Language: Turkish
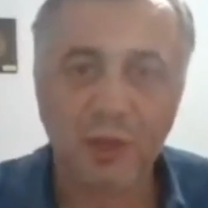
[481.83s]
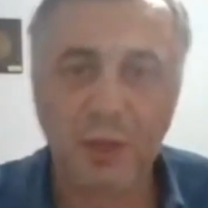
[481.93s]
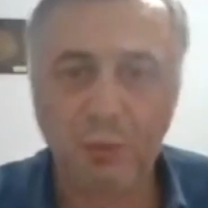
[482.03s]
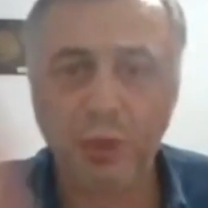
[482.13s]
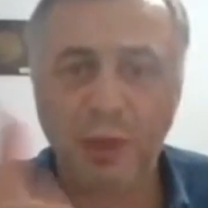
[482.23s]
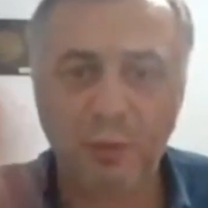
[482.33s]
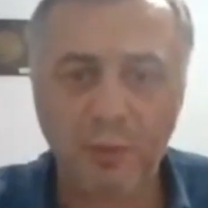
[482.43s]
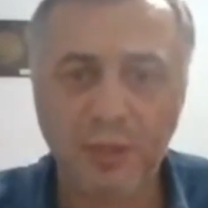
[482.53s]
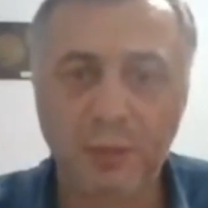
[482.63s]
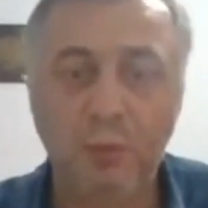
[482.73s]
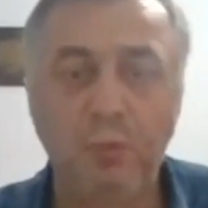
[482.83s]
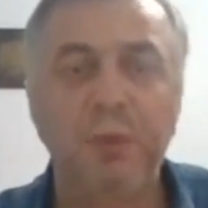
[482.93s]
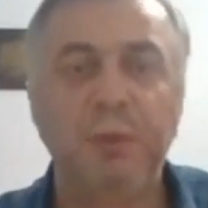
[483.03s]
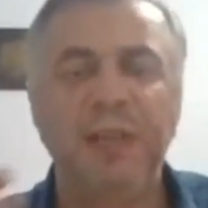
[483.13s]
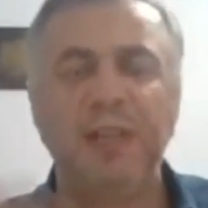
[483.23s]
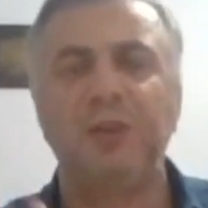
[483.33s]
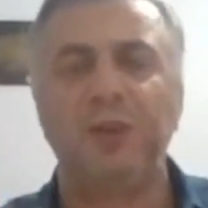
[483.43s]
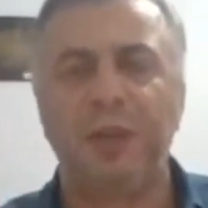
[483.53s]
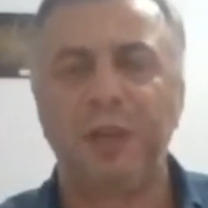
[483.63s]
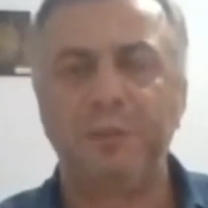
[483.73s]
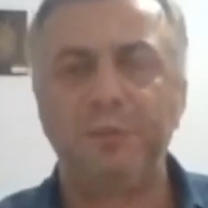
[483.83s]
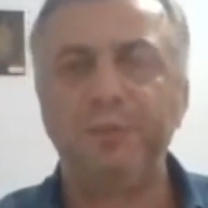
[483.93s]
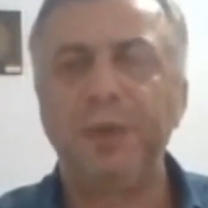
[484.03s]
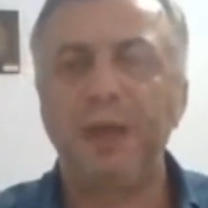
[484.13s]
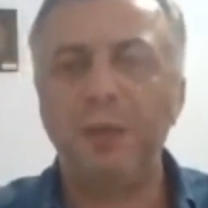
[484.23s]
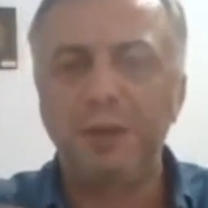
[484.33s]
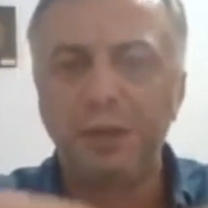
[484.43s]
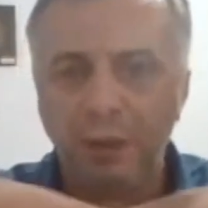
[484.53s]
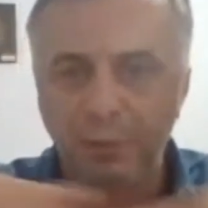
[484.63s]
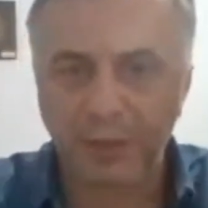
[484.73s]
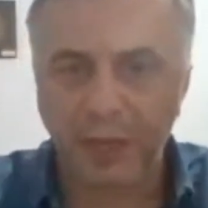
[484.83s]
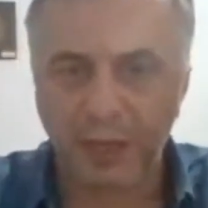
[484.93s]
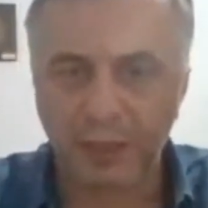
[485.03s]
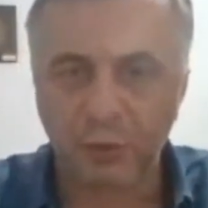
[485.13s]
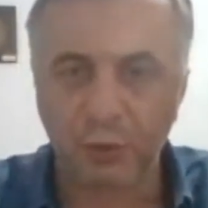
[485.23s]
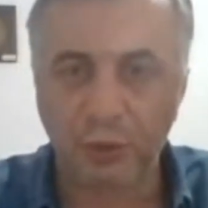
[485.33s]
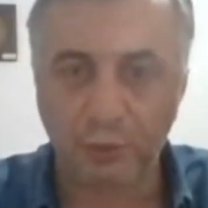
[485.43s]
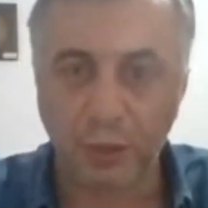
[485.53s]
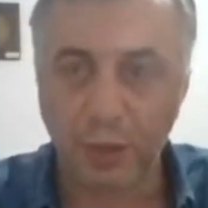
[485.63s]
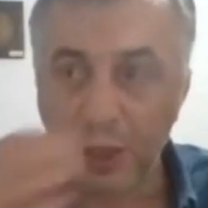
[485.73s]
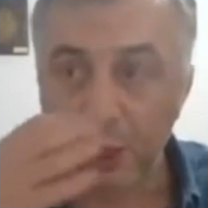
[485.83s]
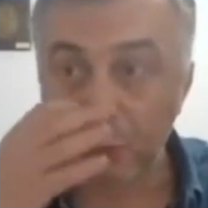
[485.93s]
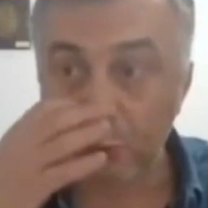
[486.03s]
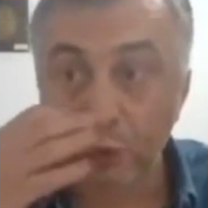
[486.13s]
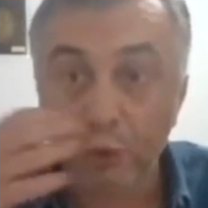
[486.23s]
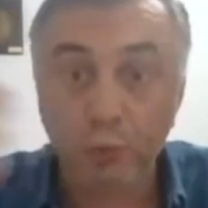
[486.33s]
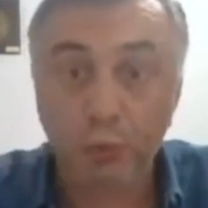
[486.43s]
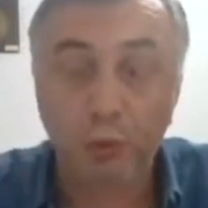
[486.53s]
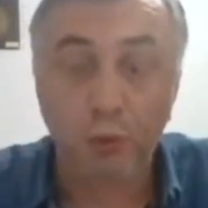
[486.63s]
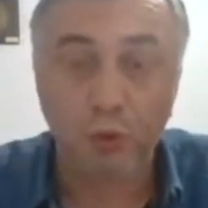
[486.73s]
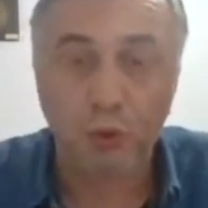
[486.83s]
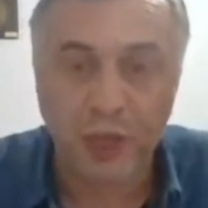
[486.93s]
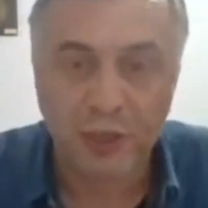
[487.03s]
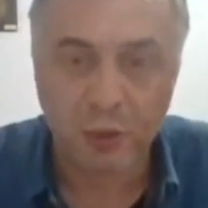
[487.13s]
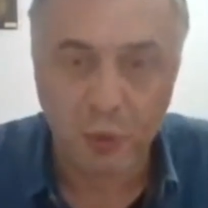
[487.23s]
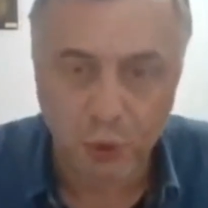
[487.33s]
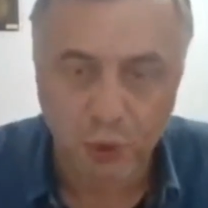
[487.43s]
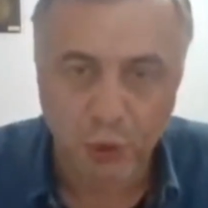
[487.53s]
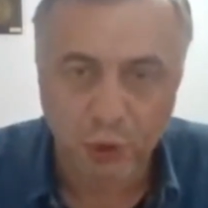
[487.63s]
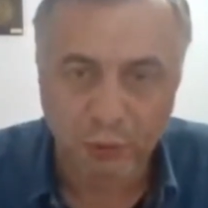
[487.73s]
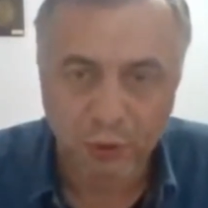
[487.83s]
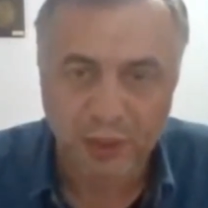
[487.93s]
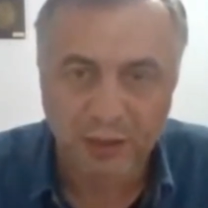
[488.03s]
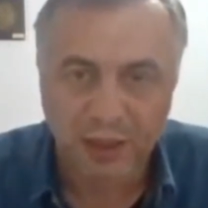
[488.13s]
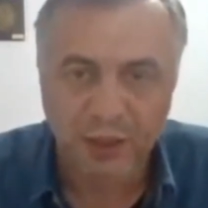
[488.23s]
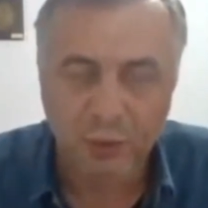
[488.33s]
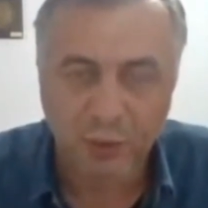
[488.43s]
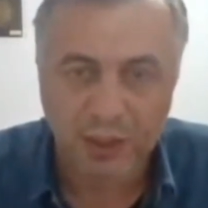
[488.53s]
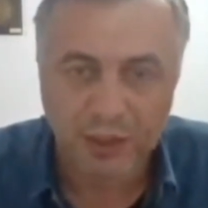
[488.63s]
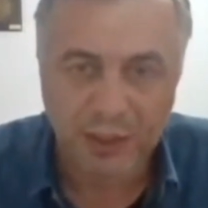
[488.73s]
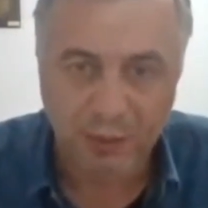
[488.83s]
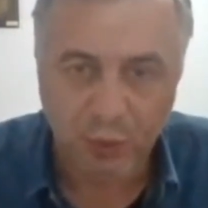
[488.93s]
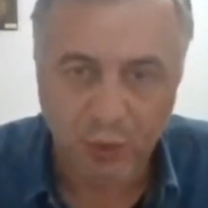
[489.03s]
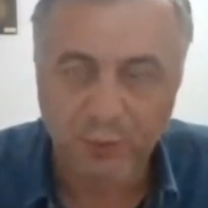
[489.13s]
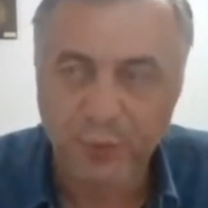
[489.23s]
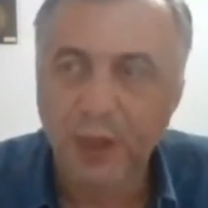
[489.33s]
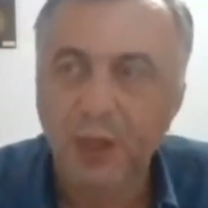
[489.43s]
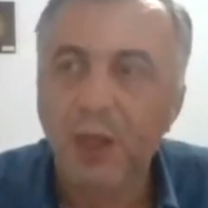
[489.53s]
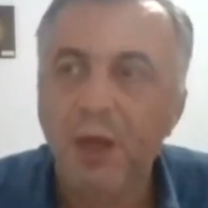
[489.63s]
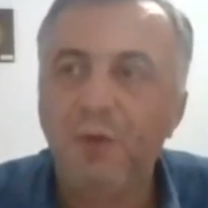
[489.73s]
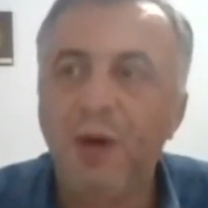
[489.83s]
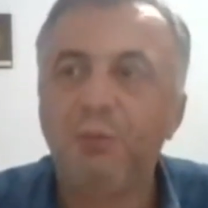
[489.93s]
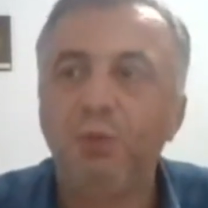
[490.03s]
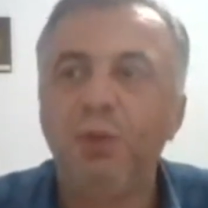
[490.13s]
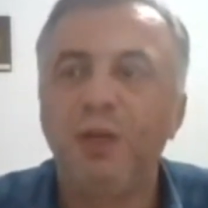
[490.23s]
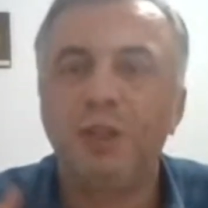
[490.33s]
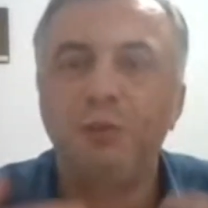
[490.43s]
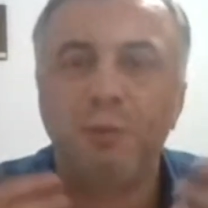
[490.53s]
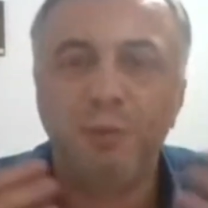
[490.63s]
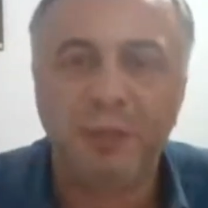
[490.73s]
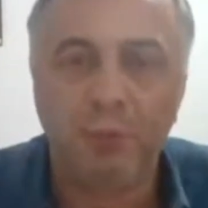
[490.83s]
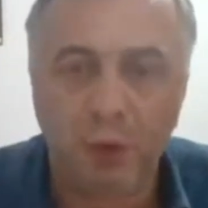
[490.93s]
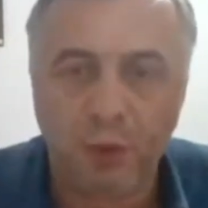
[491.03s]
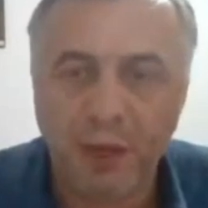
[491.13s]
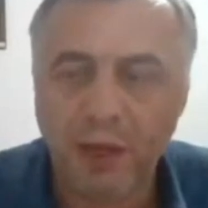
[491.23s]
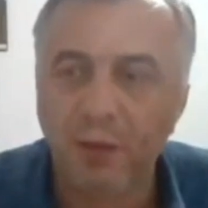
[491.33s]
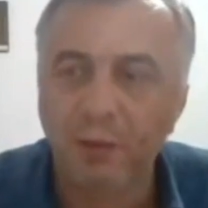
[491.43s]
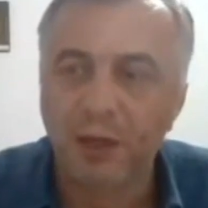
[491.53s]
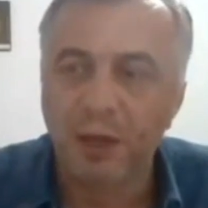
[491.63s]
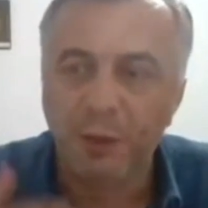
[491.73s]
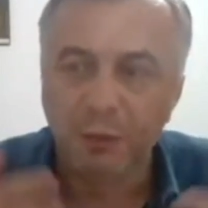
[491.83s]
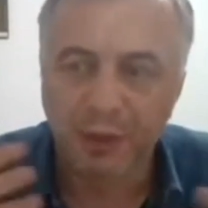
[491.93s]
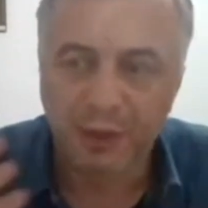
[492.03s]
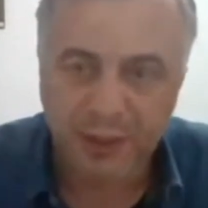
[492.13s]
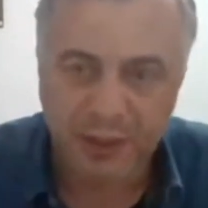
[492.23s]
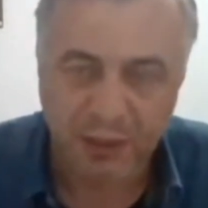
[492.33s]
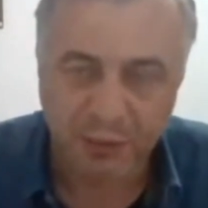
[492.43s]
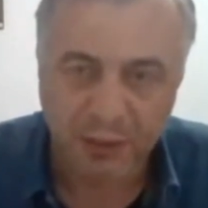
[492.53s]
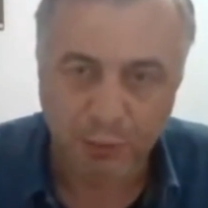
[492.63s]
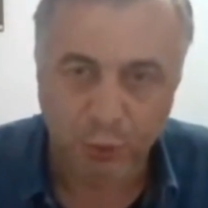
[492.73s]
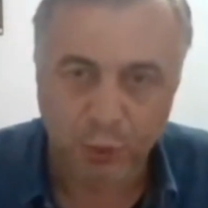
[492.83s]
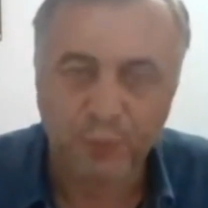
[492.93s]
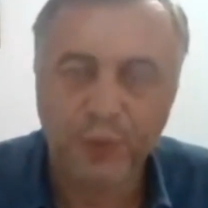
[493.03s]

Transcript: Sen bunu yaptın biz de birbirine giriyorlar. Peygamber tamam bir dağılın diyor. Şimdi bu bütün hüccacın gözü önünde bunlar tartışmayı istemiyor. Evet. Fakat bu tartışma bitmiyor. Peygamberi kapatmak istesi de bitmiyor.